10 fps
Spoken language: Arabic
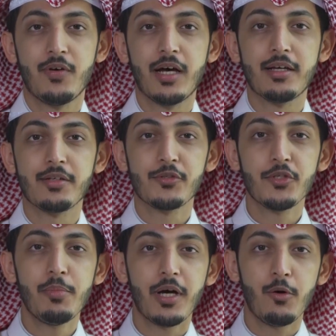
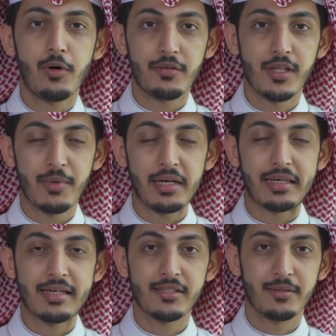فصبغوا هذا
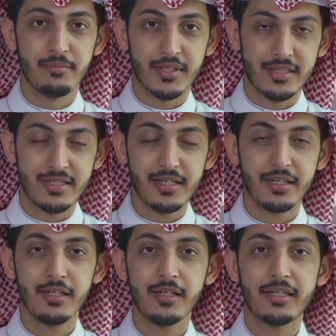المركز من الداخل